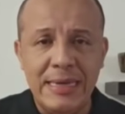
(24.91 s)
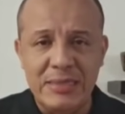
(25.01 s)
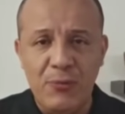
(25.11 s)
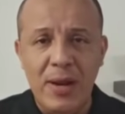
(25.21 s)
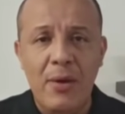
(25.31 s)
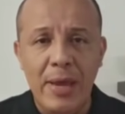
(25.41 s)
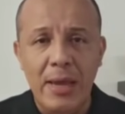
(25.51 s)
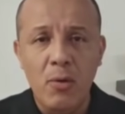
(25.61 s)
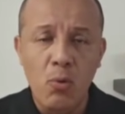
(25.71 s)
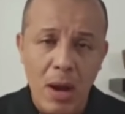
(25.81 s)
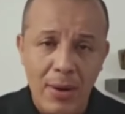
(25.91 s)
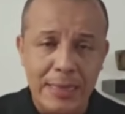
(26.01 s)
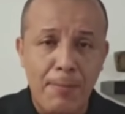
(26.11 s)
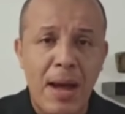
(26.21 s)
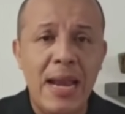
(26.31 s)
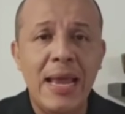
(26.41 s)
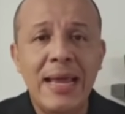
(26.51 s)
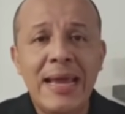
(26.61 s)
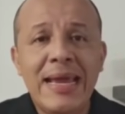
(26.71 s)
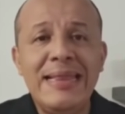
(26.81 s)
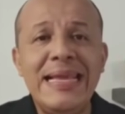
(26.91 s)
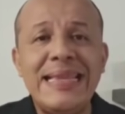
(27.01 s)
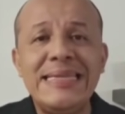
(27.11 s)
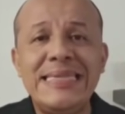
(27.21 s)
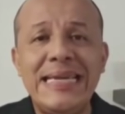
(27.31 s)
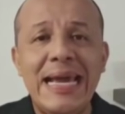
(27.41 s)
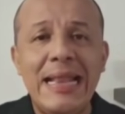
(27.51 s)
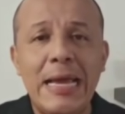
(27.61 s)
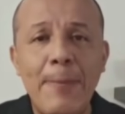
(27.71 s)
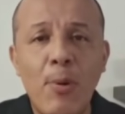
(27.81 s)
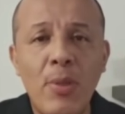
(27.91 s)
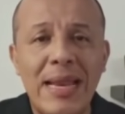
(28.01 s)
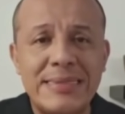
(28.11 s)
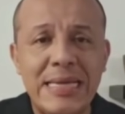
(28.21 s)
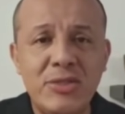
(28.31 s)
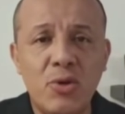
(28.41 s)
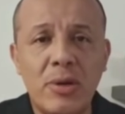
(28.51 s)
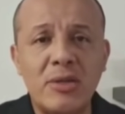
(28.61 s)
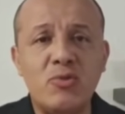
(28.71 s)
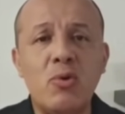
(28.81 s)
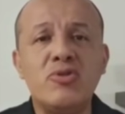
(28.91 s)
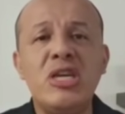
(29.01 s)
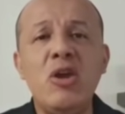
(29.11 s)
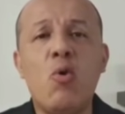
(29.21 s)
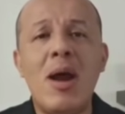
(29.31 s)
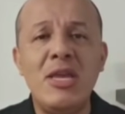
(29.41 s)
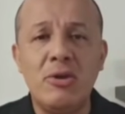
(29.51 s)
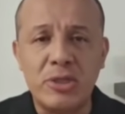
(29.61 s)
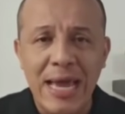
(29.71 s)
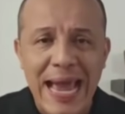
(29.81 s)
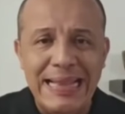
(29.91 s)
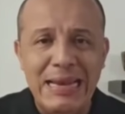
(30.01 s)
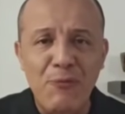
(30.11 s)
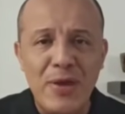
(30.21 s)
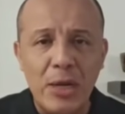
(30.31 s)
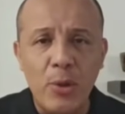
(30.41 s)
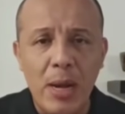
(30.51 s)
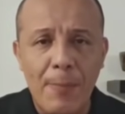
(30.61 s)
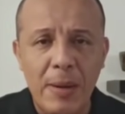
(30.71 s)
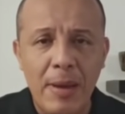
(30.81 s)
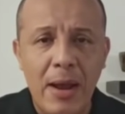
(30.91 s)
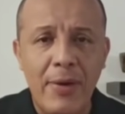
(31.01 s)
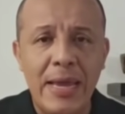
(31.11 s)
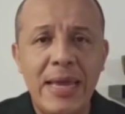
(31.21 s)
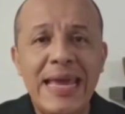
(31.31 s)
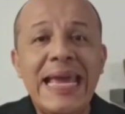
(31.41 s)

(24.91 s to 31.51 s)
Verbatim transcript: que se fue a la B, jugaba tan mal ni tan siquiera el equipo del ascenso, que estuvo cinco años en el infierno de la primera B,